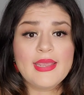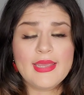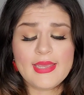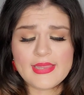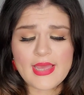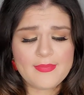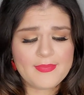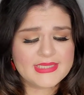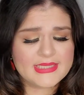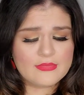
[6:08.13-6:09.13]
Y de ahí
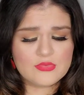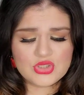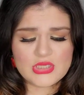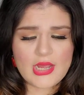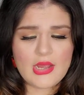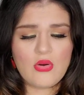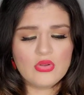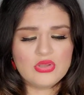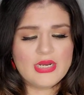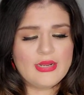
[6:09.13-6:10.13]
pasamos a
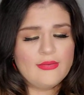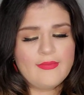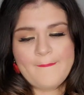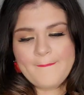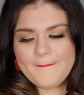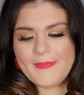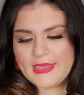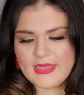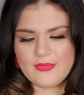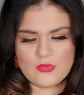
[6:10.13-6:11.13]
otra
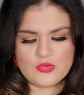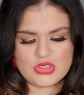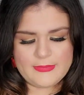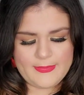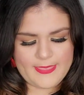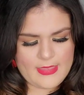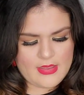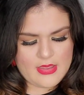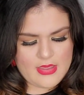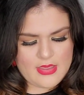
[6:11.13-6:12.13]
panty blusa.
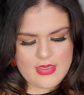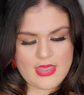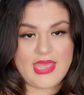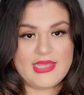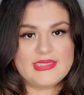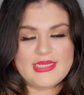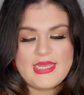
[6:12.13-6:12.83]
Es